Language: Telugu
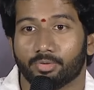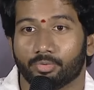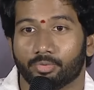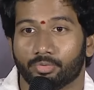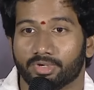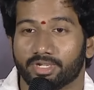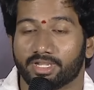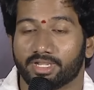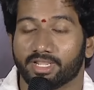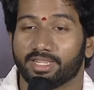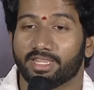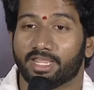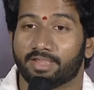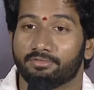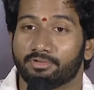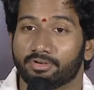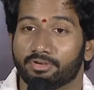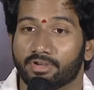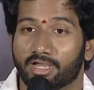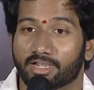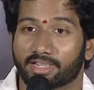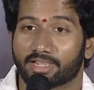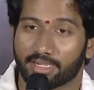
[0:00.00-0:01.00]
ఉంటే ఎవరు
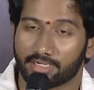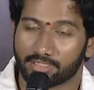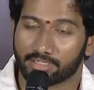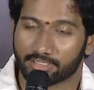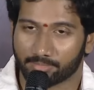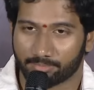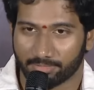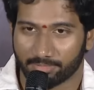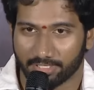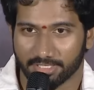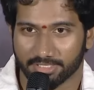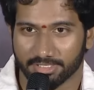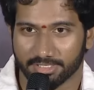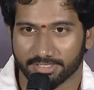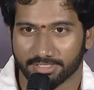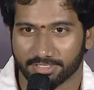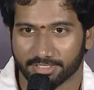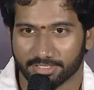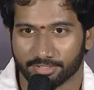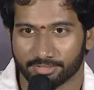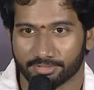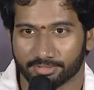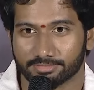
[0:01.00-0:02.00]
ఆ క్యారెక్టర్ ప్లే
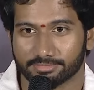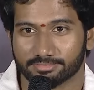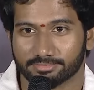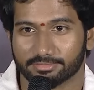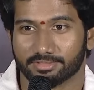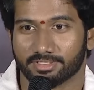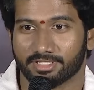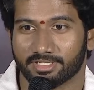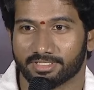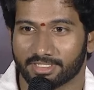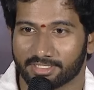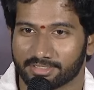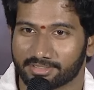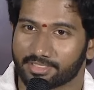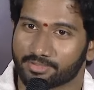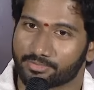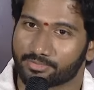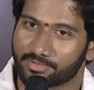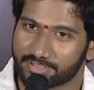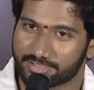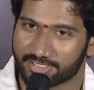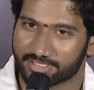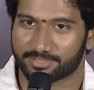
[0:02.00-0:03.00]
చేశారు ఇదంతా
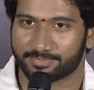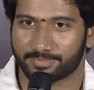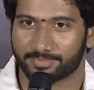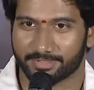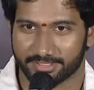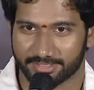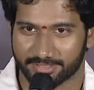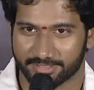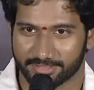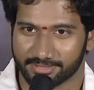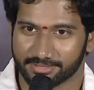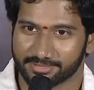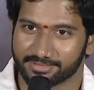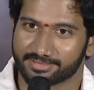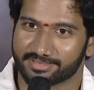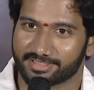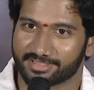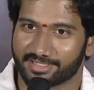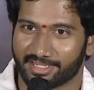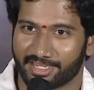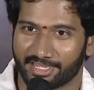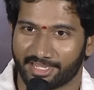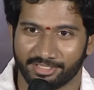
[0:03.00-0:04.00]
కూడా సస్పెన్స్
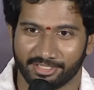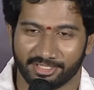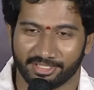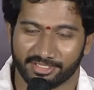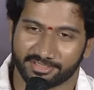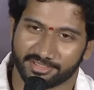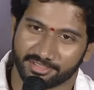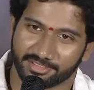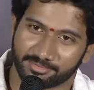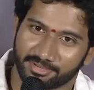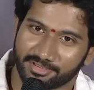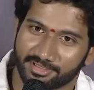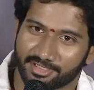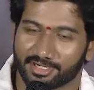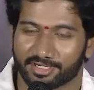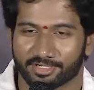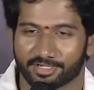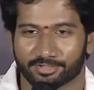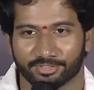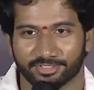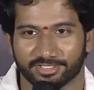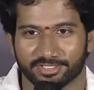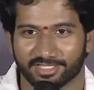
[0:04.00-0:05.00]
అది సినిమా
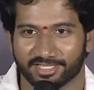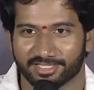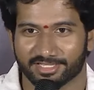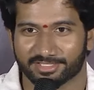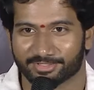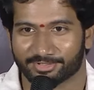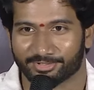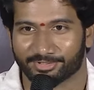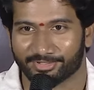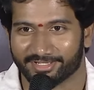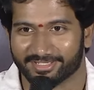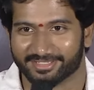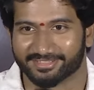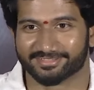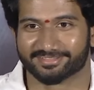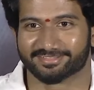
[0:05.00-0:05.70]
థియేటర్కి వచ్చి తెలుసుకోవాలి